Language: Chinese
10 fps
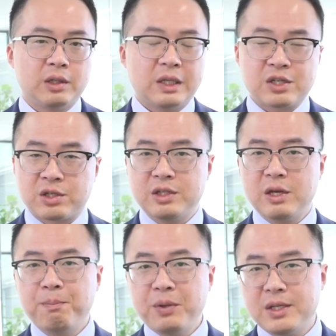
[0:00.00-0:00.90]
它时
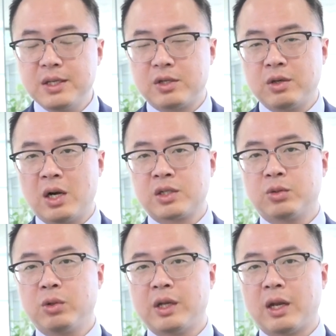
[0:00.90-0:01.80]
间毕竟只有二十
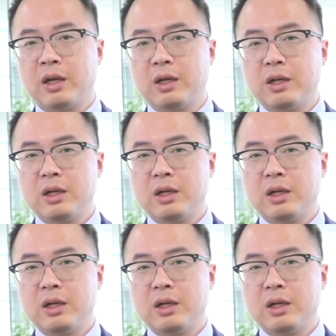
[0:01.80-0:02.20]
多年呢，